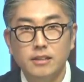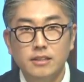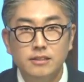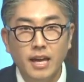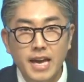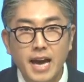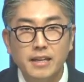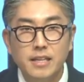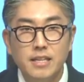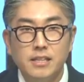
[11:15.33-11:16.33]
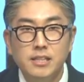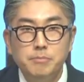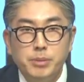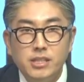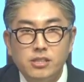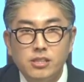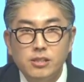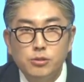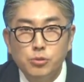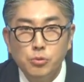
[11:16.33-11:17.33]
이 태양이 그
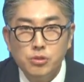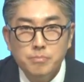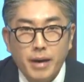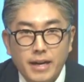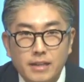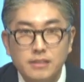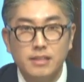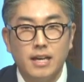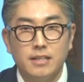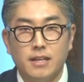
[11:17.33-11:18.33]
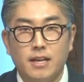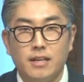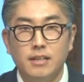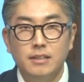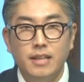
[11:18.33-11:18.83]
빛을 조금 바라는 게 아니라